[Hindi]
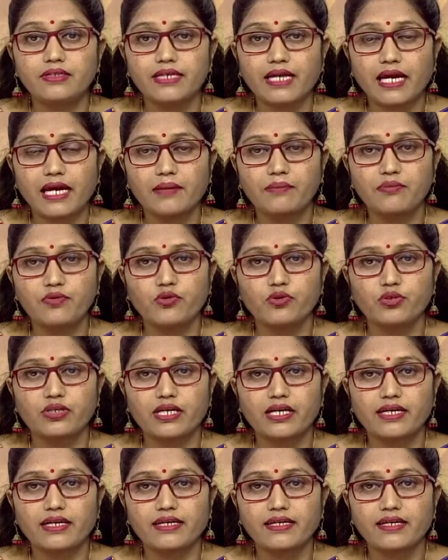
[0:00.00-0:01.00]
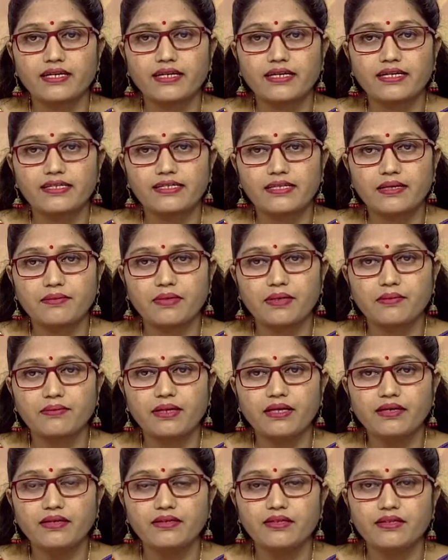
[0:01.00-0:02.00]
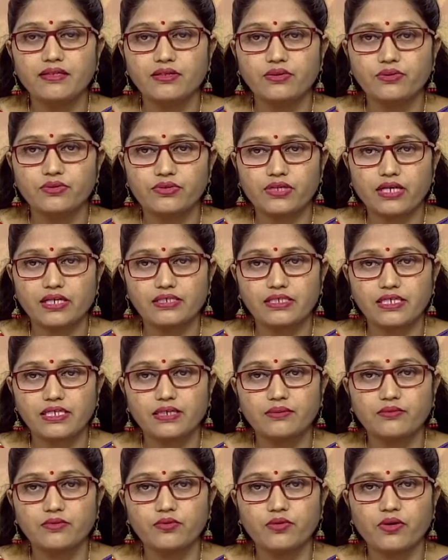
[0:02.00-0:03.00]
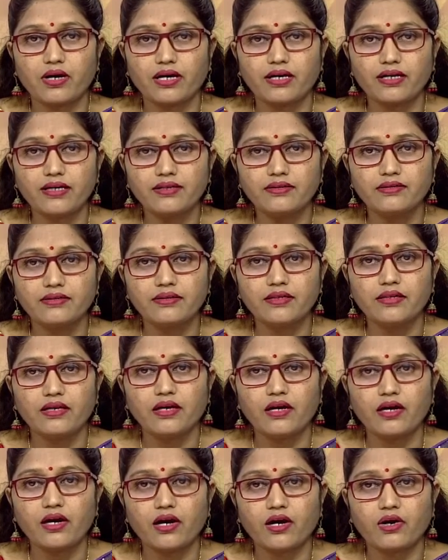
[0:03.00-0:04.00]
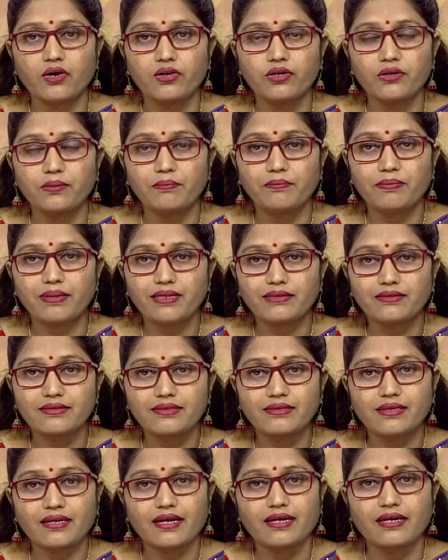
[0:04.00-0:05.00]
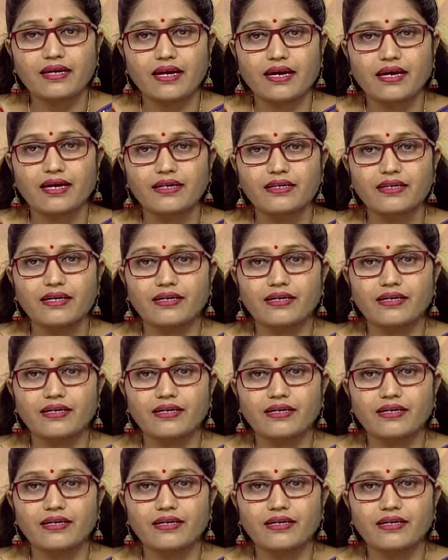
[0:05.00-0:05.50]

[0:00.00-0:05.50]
टाइम नोट करें कि किस समय में उसका जन्म हुआ है और बर्थ क्रय है